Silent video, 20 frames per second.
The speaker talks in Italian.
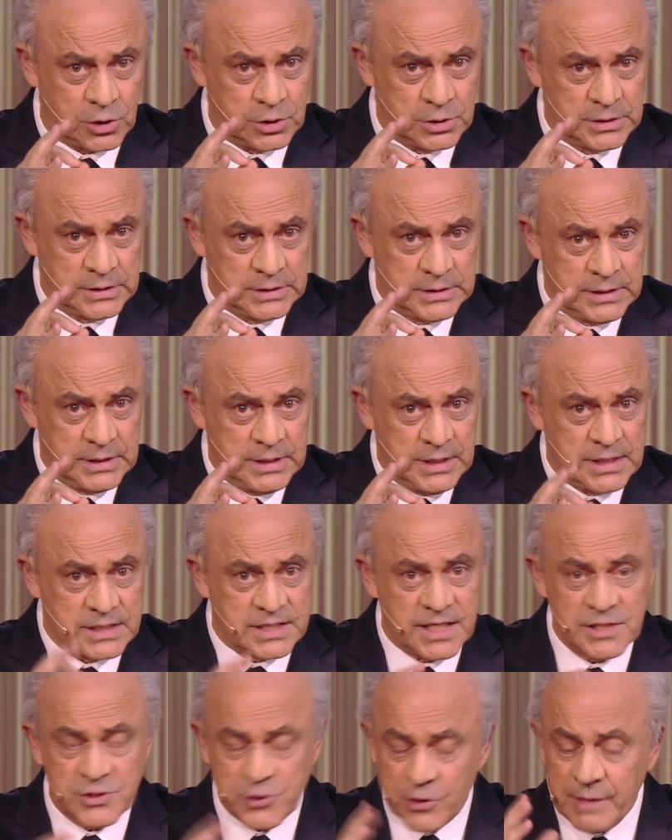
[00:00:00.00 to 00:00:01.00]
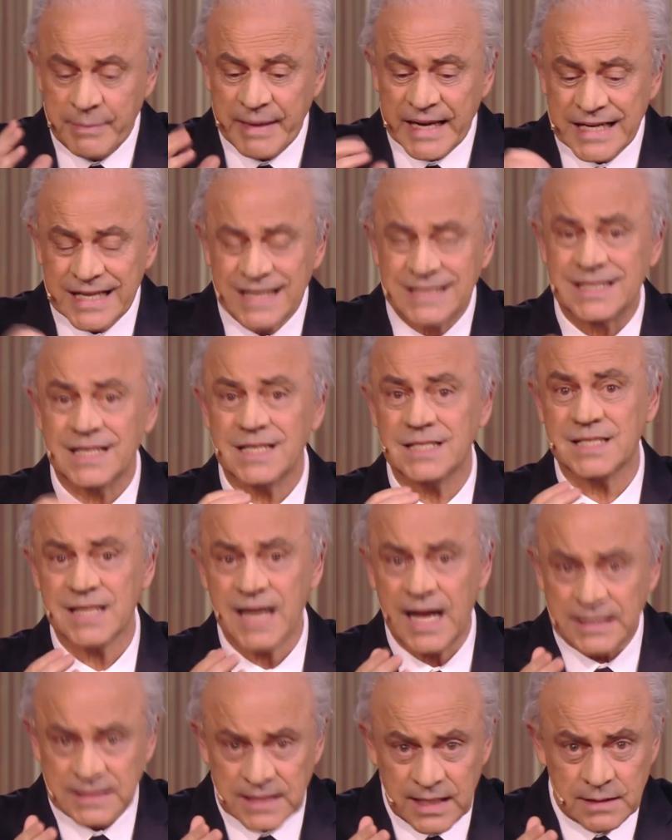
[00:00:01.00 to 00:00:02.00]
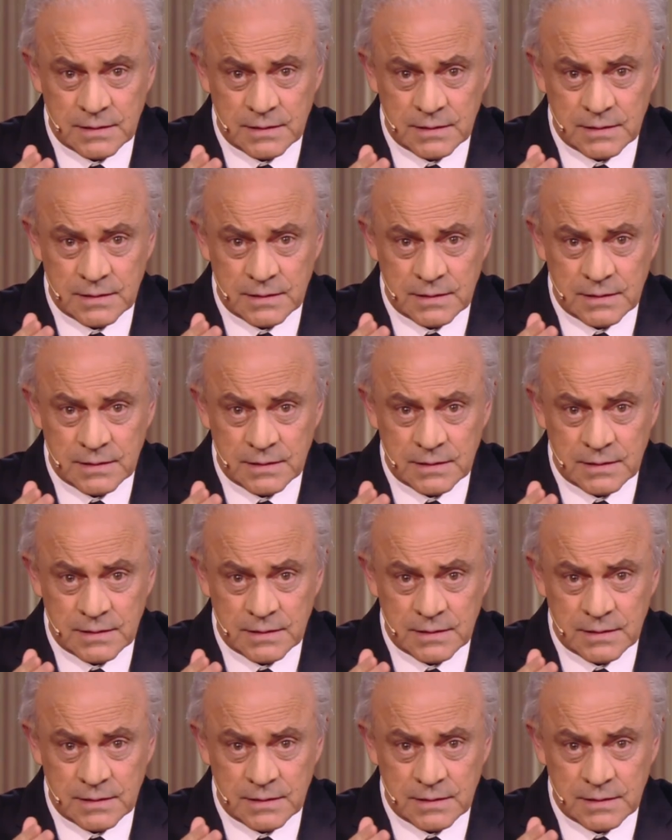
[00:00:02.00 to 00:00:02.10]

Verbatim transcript: Sì senza eh. una barca attrezzata.